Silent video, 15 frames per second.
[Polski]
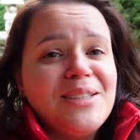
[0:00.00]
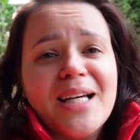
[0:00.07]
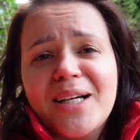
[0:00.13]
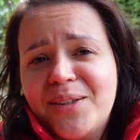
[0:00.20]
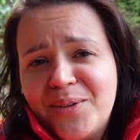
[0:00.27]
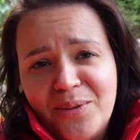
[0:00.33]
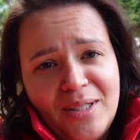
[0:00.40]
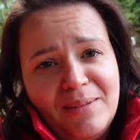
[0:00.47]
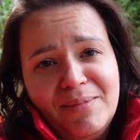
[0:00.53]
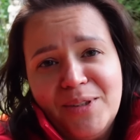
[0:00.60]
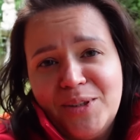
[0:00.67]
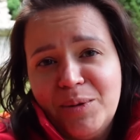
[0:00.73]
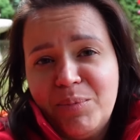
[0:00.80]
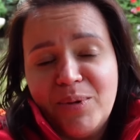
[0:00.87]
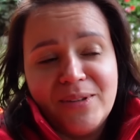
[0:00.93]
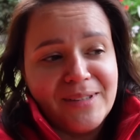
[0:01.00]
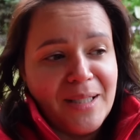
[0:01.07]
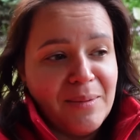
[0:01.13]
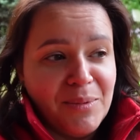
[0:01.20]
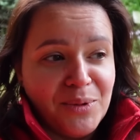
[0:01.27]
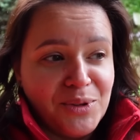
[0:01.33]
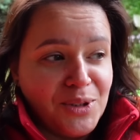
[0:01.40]
I tak kocham nasze
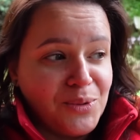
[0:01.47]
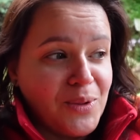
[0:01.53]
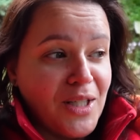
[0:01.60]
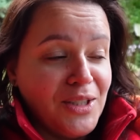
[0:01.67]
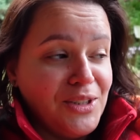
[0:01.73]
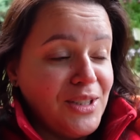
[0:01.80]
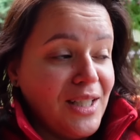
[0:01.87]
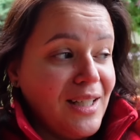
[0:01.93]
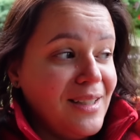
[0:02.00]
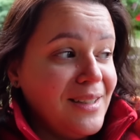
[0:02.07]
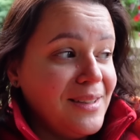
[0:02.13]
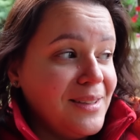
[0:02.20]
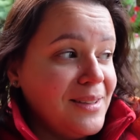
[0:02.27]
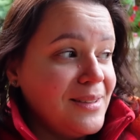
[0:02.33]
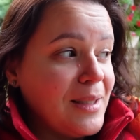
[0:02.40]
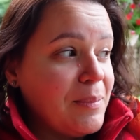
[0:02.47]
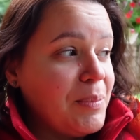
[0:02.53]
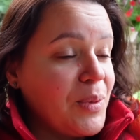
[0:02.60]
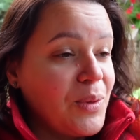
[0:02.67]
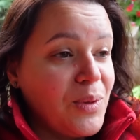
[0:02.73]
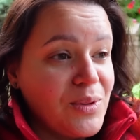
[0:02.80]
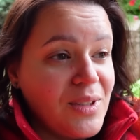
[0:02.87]
Polskie Morze, słuchajcie, ale ta
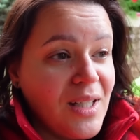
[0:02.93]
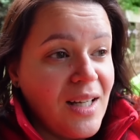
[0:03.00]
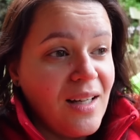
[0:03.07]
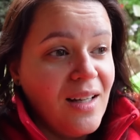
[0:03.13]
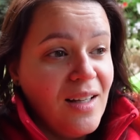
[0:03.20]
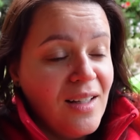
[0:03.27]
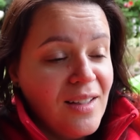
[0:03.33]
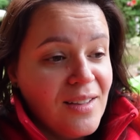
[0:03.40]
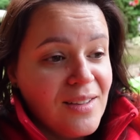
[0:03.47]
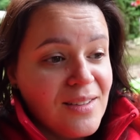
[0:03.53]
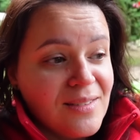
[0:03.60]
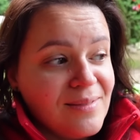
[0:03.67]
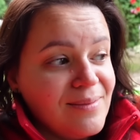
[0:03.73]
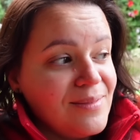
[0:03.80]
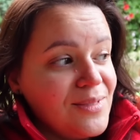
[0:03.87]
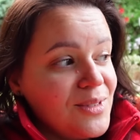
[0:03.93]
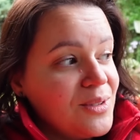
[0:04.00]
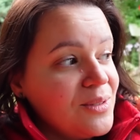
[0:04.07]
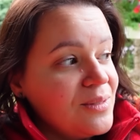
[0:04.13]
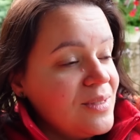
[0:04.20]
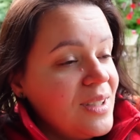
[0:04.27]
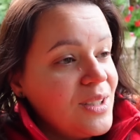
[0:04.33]
pogoda,
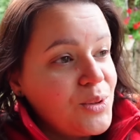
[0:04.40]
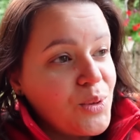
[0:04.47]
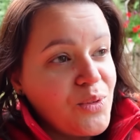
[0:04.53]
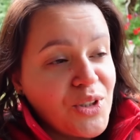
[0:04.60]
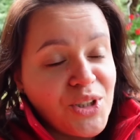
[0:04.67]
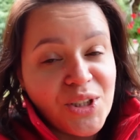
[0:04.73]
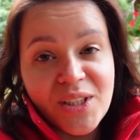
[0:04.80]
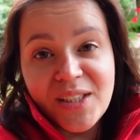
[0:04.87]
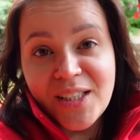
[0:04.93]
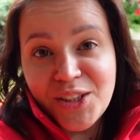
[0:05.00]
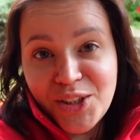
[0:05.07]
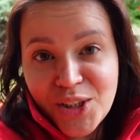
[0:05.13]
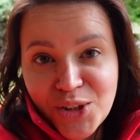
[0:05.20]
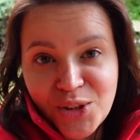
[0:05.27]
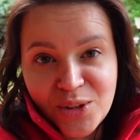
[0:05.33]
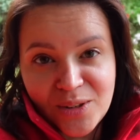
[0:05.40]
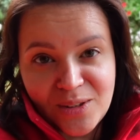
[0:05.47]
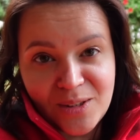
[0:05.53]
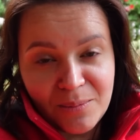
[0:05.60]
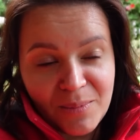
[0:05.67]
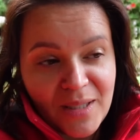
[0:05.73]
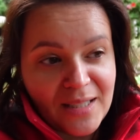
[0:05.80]
no, człowiek się nie nacieszy
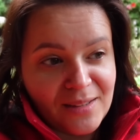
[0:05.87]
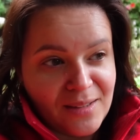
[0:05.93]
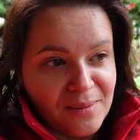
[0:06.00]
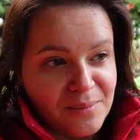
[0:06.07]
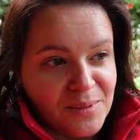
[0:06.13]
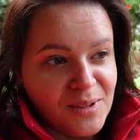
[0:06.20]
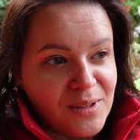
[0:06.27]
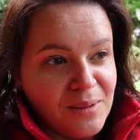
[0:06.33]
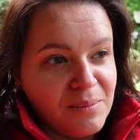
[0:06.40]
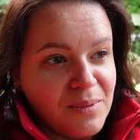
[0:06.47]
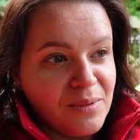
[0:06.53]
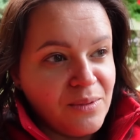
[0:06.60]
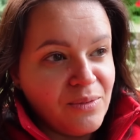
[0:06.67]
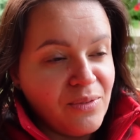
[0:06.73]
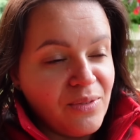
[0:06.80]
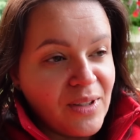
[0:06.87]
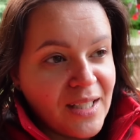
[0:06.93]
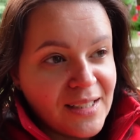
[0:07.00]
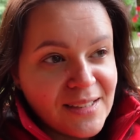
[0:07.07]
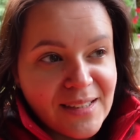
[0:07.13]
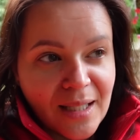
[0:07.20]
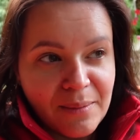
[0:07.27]
tym latem i tymi
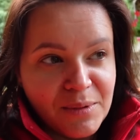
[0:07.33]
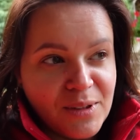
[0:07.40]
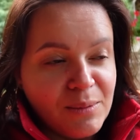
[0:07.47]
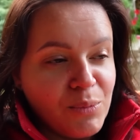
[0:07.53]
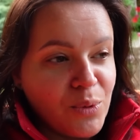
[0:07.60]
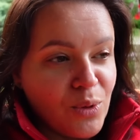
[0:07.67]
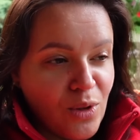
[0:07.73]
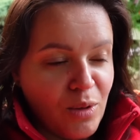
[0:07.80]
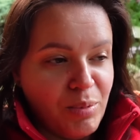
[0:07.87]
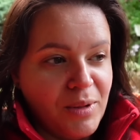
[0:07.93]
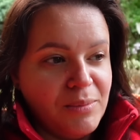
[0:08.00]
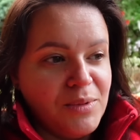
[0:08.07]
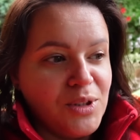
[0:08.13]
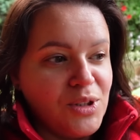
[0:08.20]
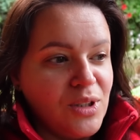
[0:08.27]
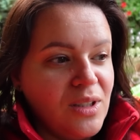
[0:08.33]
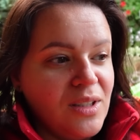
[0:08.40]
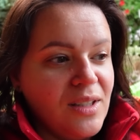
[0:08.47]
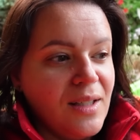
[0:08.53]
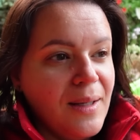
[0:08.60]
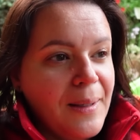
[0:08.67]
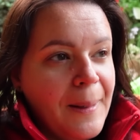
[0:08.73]
wakacjami, tym urlopem,
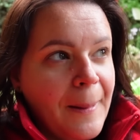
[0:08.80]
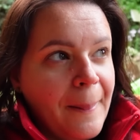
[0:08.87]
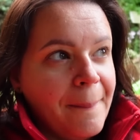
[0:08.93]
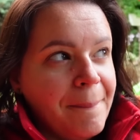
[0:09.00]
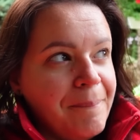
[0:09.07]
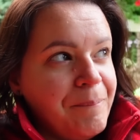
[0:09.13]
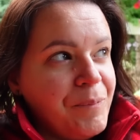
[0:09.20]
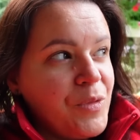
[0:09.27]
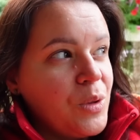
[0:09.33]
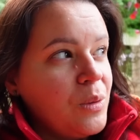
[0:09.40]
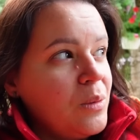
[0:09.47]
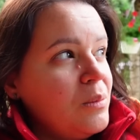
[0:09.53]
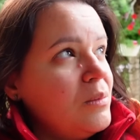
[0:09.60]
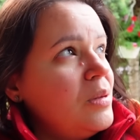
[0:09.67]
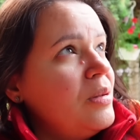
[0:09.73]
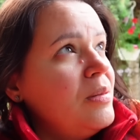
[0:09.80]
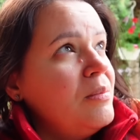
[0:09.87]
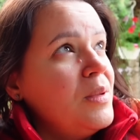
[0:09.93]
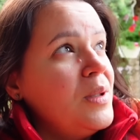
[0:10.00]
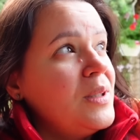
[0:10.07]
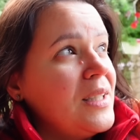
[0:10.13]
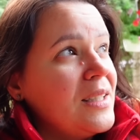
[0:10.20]
jeżeli no,
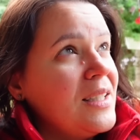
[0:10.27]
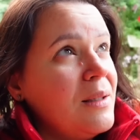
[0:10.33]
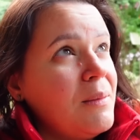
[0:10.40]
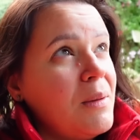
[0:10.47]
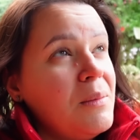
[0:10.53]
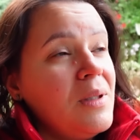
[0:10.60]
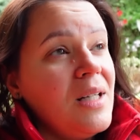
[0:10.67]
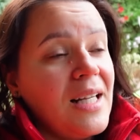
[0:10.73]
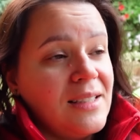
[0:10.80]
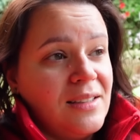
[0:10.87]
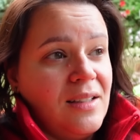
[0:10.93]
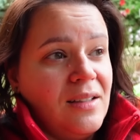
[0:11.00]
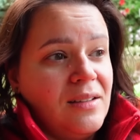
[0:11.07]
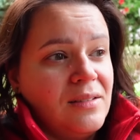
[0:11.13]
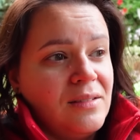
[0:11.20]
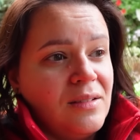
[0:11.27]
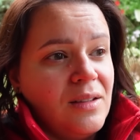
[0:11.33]
my takie mamy lata.